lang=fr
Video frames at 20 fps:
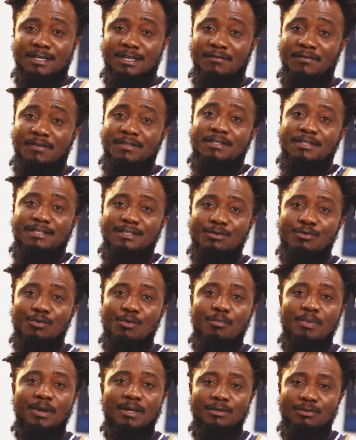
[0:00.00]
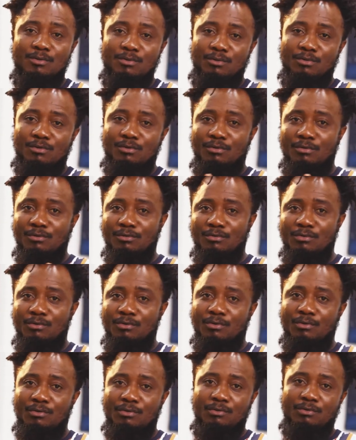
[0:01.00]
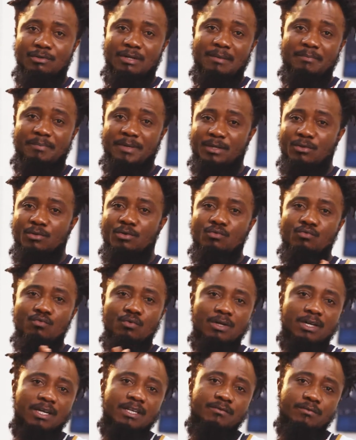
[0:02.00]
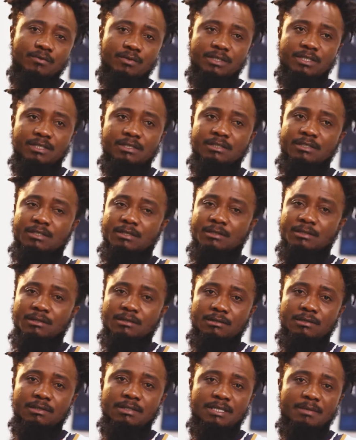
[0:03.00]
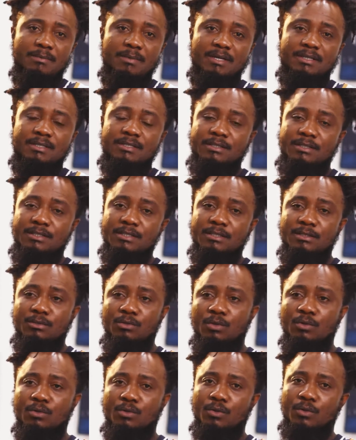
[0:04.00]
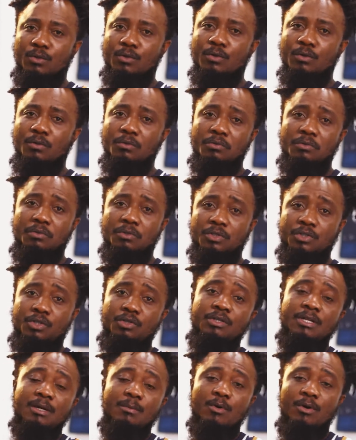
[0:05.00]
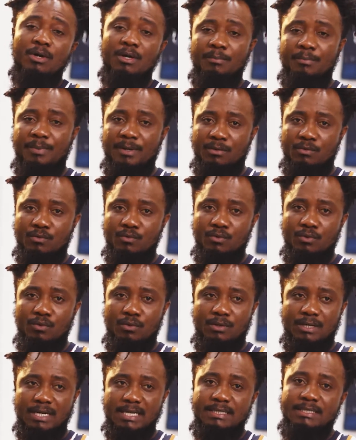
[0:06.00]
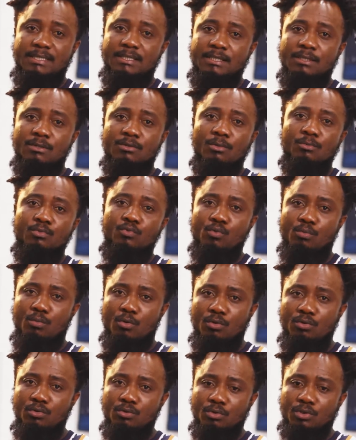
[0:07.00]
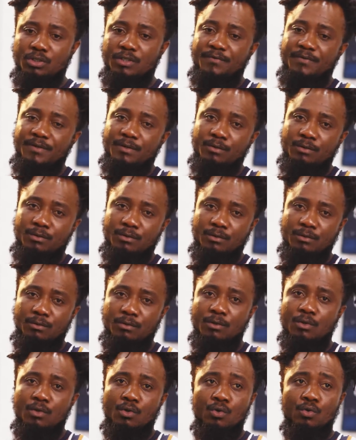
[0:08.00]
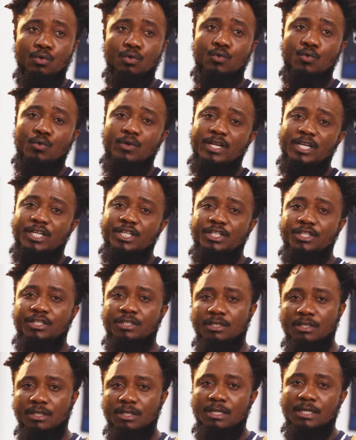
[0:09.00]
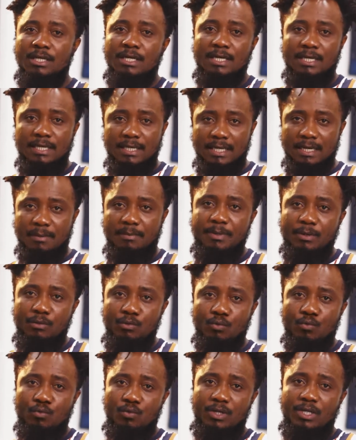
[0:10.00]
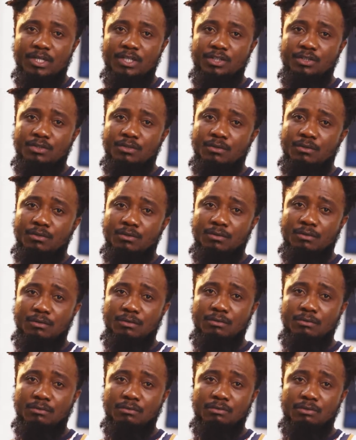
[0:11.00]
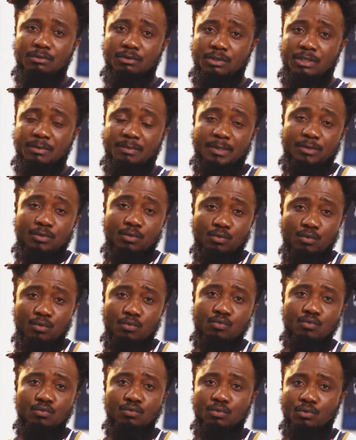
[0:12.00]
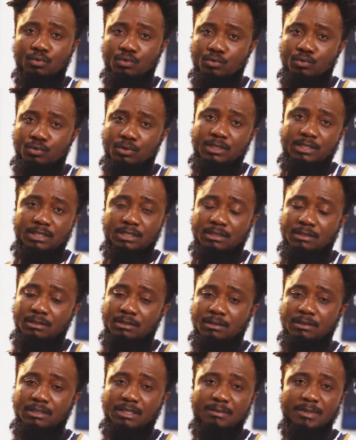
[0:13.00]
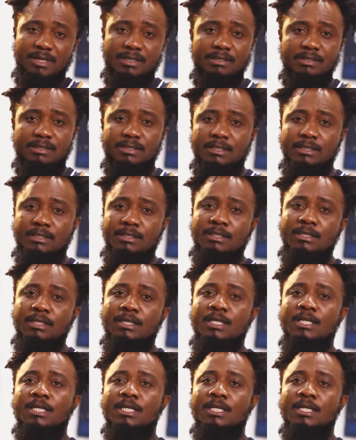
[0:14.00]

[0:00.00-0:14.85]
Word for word: il, va, sans dire qu'on parle de, la période où on arrive au lycée d'enseignement artistique. Donc euh, j'ai eu d'abord un parcours classique, comme tout le monde. j'ai fait le, collège et après le collège, euh, j'ai passé le concours donc, du lycée d'enseignement artistique.